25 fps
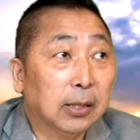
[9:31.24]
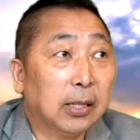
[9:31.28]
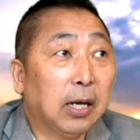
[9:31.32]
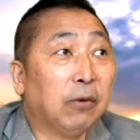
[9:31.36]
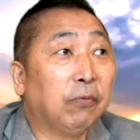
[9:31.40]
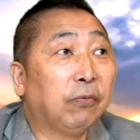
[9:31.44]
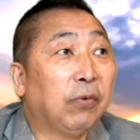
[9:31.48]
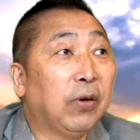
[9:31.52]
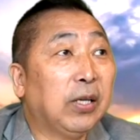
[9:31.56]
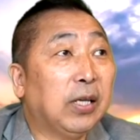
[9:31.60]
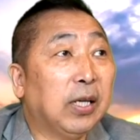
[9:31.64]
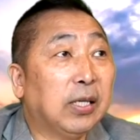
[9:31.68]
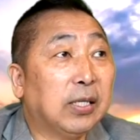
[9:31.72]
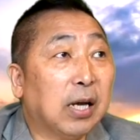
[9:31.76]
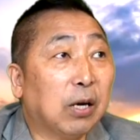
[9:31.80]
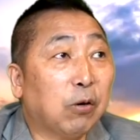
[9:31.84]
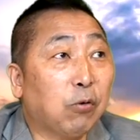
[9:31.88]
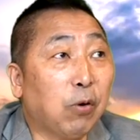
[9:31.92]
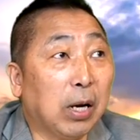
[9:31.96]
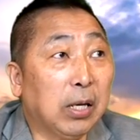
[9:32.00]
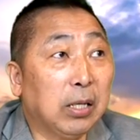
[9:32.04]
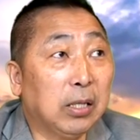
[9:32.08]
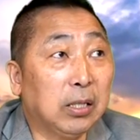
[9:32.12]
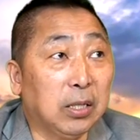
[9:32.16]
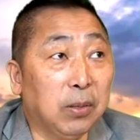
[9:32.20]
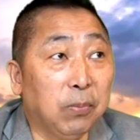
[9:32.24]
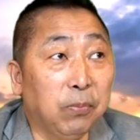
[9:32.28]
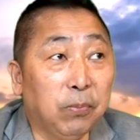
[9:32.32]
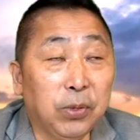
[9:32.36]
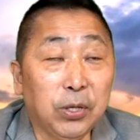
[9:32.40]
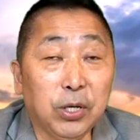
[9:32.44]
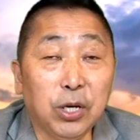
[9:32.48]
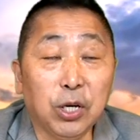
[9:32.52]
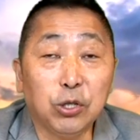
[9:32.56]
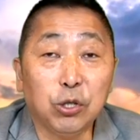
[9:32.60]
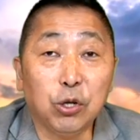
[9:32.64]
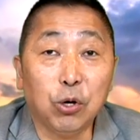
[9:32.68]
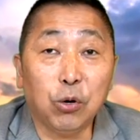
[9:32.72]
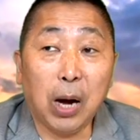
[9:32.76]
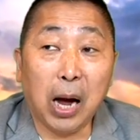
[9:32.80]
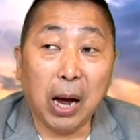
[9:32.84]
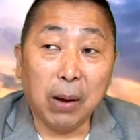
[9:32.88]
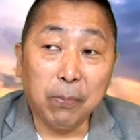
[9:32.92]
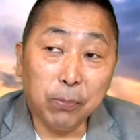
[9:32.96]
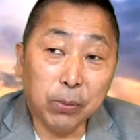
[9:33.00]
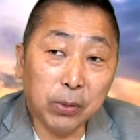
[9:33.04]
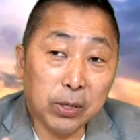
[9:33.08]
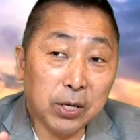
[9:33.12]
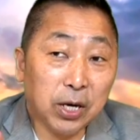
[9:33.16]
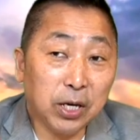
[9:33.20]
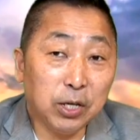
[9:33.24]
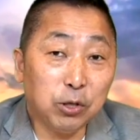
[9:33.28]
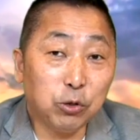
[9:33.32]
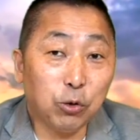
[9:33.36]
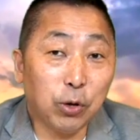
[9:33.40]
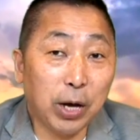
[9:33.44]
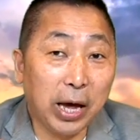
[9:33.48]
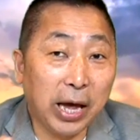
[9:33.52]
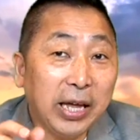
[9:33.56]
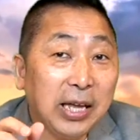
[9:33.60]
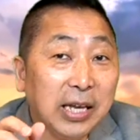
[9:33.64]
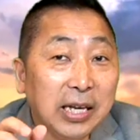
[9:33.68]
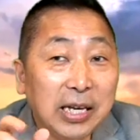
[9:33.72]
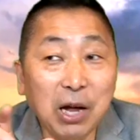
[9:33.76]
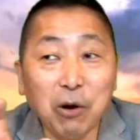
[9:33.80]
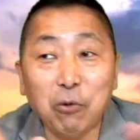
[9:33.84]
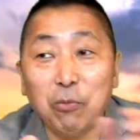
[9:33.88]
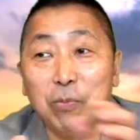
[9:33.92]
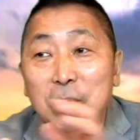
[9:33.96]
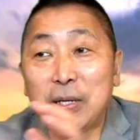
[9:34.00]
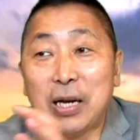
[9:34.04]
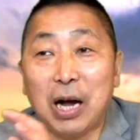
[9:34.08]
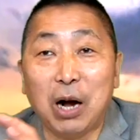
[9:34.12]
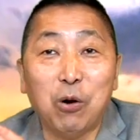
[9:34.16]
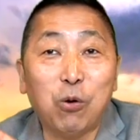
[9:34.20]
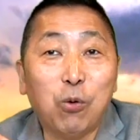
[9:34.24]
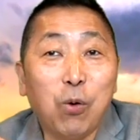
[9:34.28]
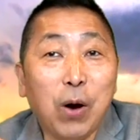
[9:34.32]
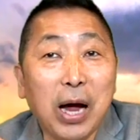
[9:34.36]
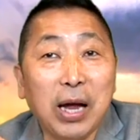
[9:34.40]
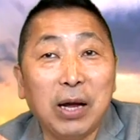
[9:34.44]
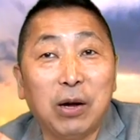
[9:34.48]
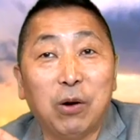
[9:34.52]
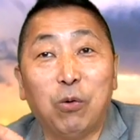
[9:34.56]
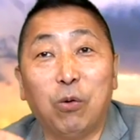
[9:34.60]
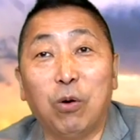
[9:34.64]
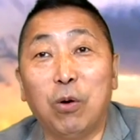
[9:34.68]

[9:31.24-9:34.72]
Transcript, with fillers: 当飞碟在关紧闭的时候，还不可以说，哎，那我们赶快，